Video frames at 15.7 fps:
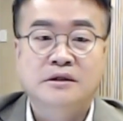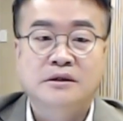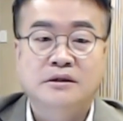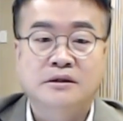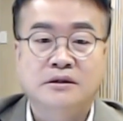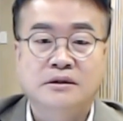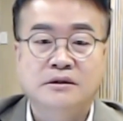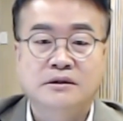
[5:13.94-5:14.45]

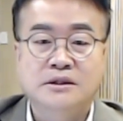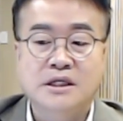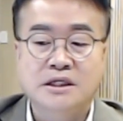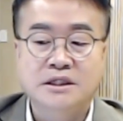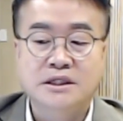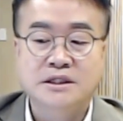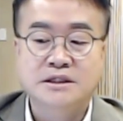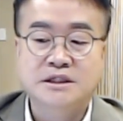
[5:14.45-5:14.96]
어,
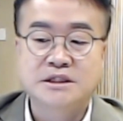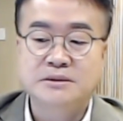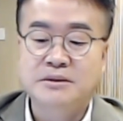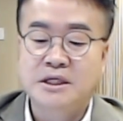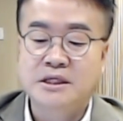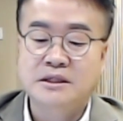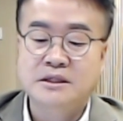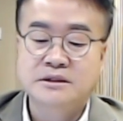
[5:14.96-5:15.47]
딱 이게
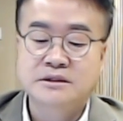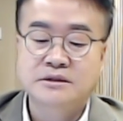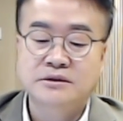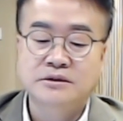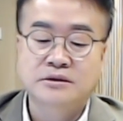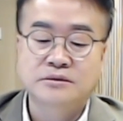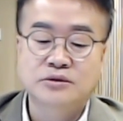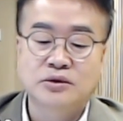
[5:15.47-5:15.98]
집안에서
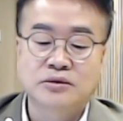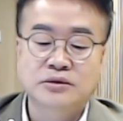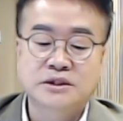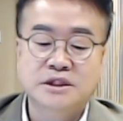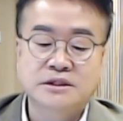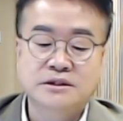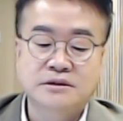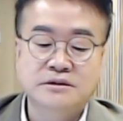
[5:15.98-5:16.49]
너무
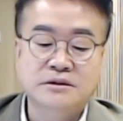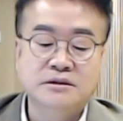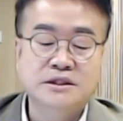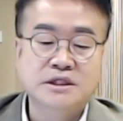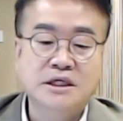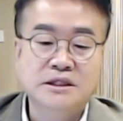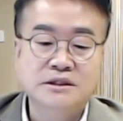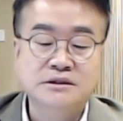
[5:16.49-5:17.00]
옥죄에서
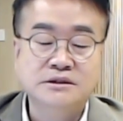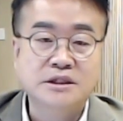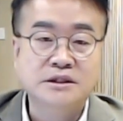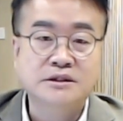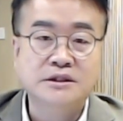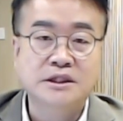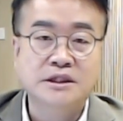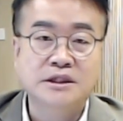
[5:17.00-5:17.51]
성장하는
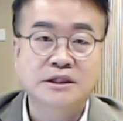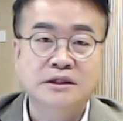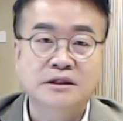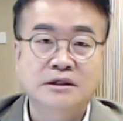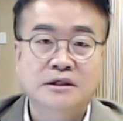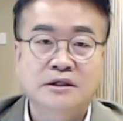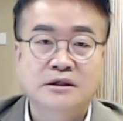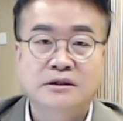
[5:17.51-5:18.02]
애들이
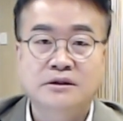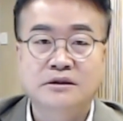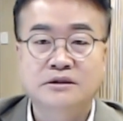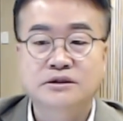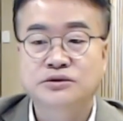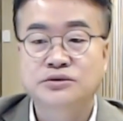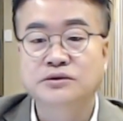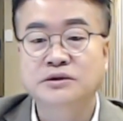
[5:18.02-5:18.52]
어,
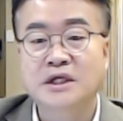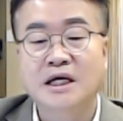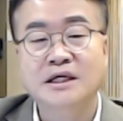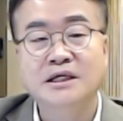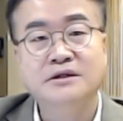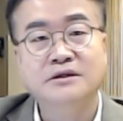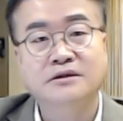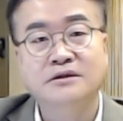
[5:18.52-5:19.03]
좋은
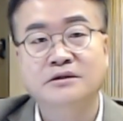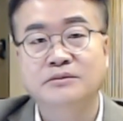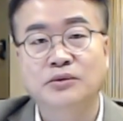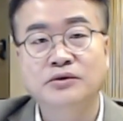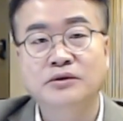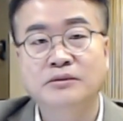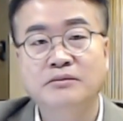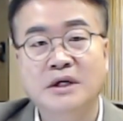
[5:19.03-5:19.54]
아이디어를
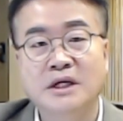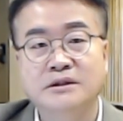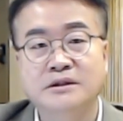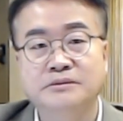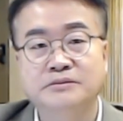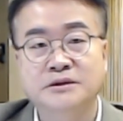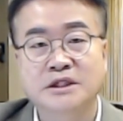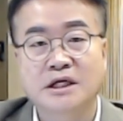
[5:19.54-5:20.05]
못
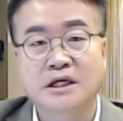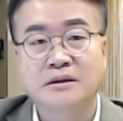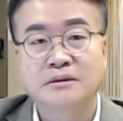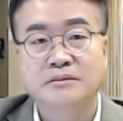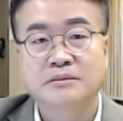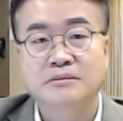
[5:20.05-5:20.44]
만듭니다.